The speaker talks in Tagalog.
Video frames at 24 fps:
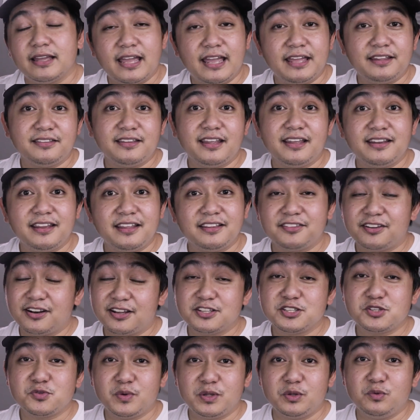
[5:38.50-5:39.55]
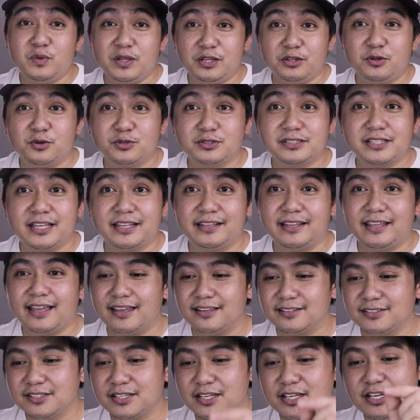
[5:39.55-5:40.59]
and then it runs with Windows 10
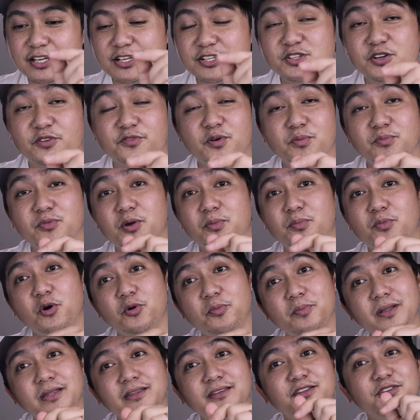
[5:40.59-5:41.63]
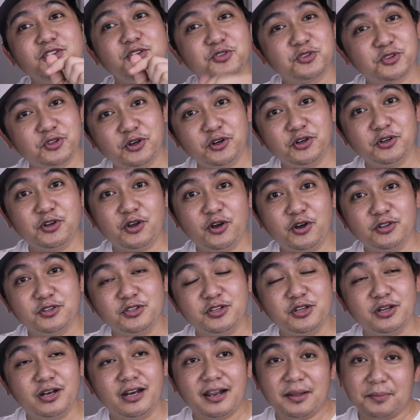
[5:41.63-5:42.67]
guys. So from the moment that you turn
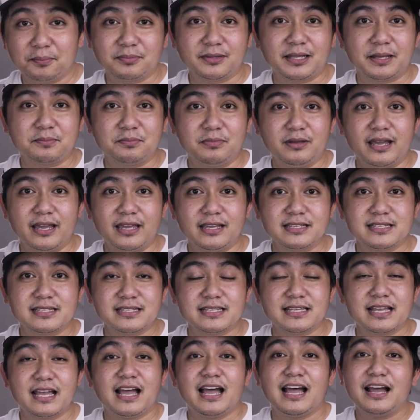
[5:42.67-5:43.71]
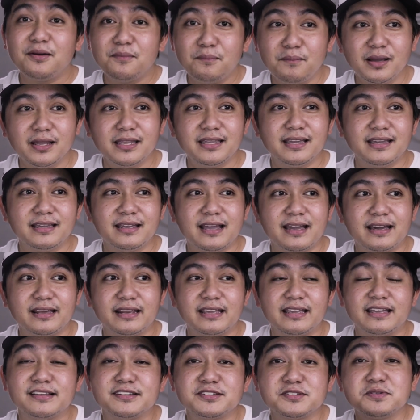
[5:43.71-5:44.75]
on your laptop guys, ang
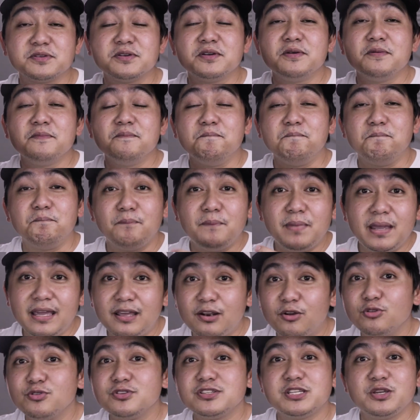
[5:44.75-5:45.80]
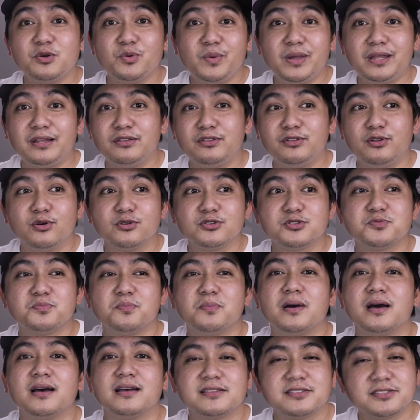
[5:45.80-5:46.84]
mangyayari is meron si Windows
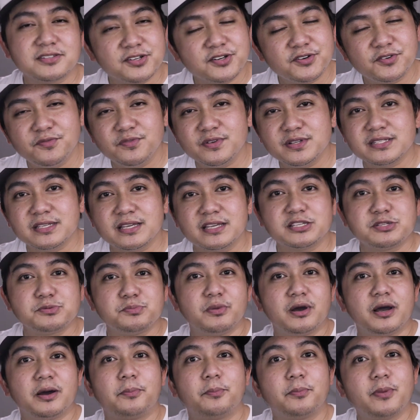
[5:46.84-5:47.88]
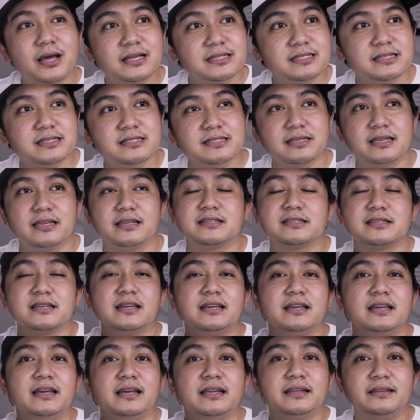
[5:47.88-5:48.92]
mga services, mga processes
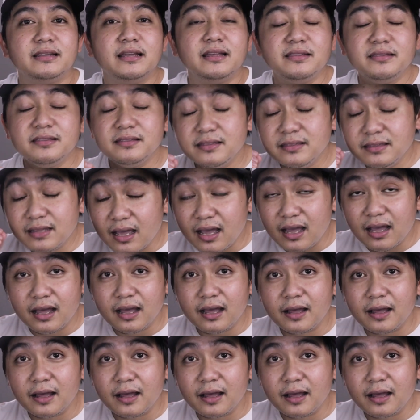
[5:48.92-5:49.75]
na, na